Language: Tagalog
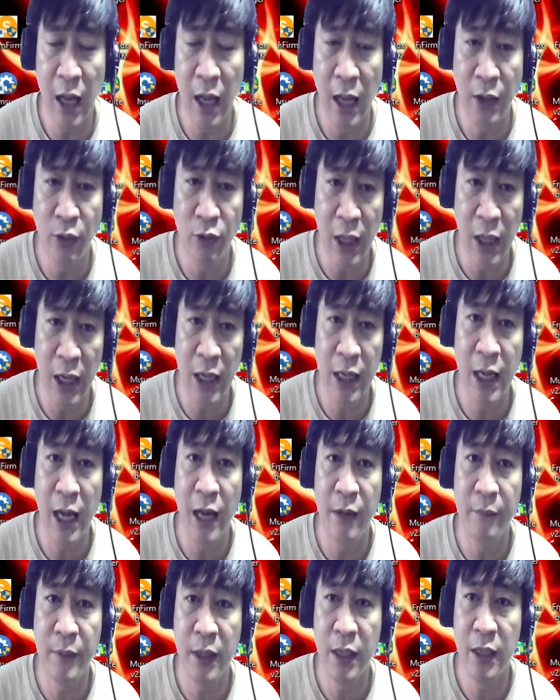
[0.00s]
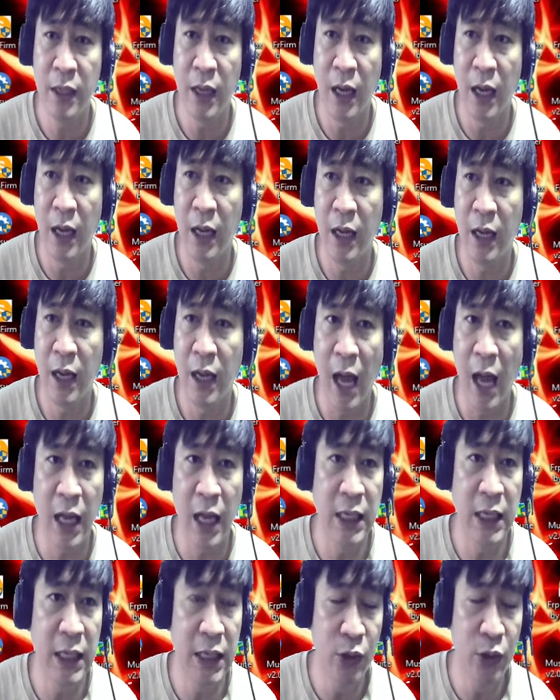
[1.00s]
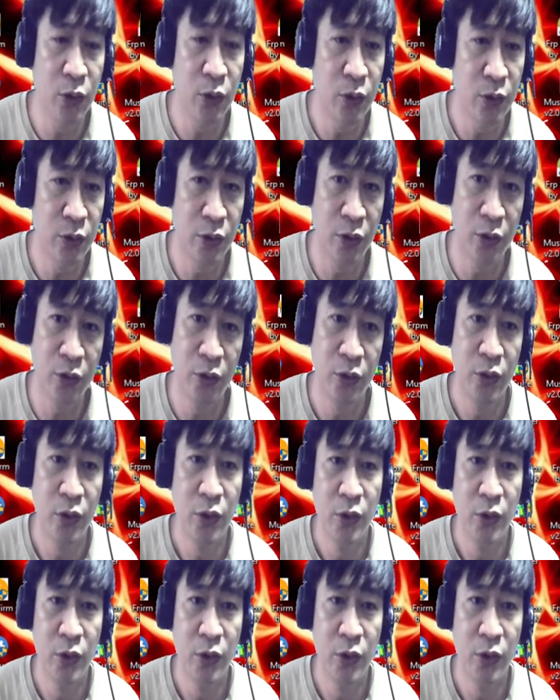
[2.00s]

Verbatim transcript: ano talaga kami, ah, Aquino, no?